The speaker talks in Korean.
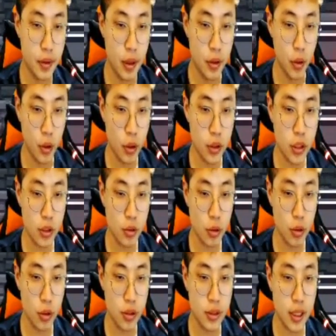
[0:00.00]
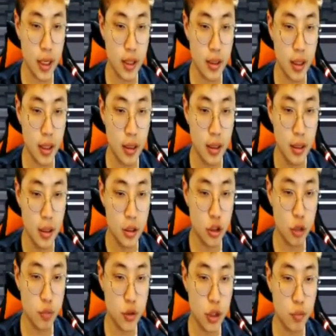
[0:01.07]
어, 요런 식으로 일단은
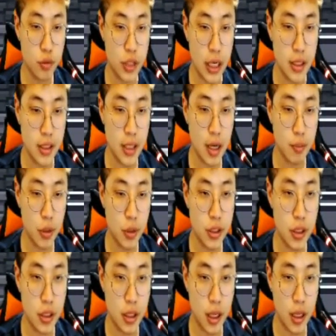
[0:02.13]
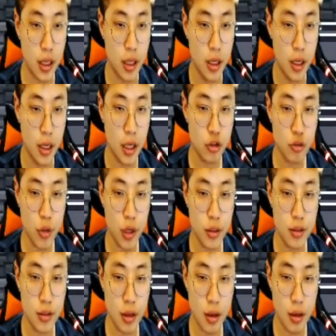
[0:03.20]
점프 점프 대시 한 번씩 이렇게
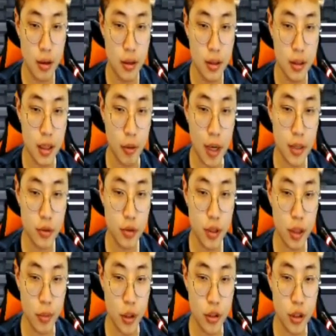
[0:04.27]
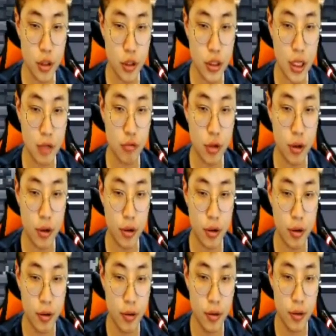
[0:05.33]
해주면서 일단 활손에 먼저
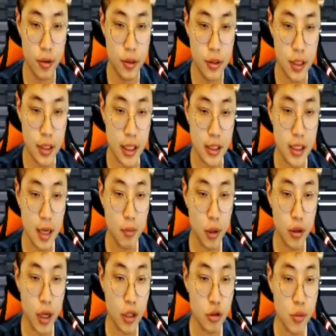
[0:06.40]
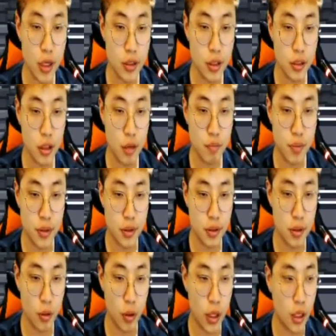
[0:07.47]
처치하고요 자 대시 한 번 더 해주면서
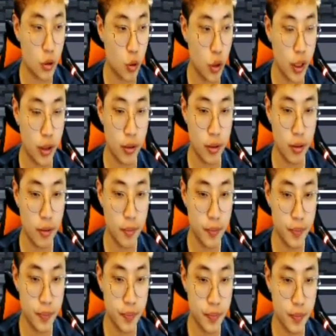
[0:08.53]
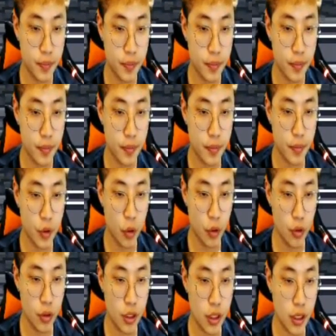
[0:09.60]
점프 오케이 좋아요 음
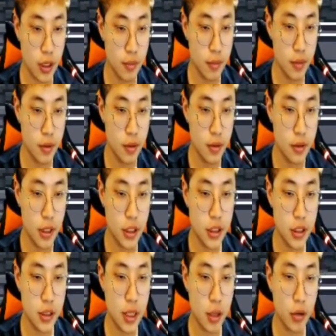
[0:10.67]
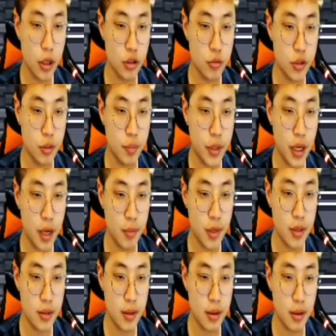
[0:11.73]
요런 느낌 대시기 사용해주면서
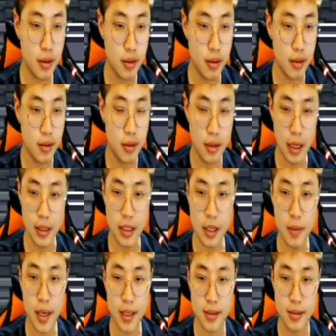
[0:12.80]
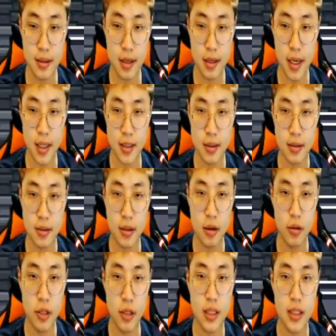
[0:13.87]
피하면서 아 느낌 알았어 느낌 알았어 어떻게
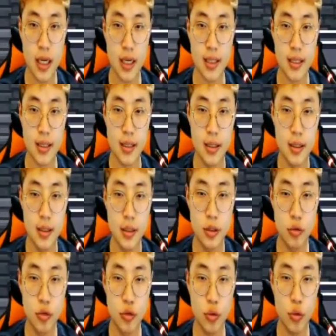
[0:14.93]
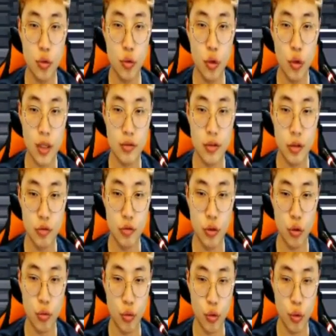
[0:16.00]
어떻게 하는지 알았어 저 위쪽으로 올라가 있습니다
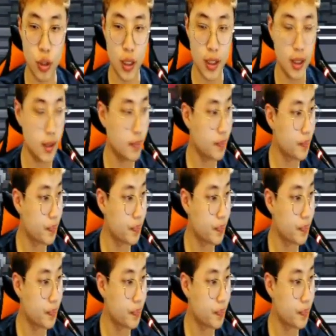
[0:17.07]
위쪽으로 못 올라가네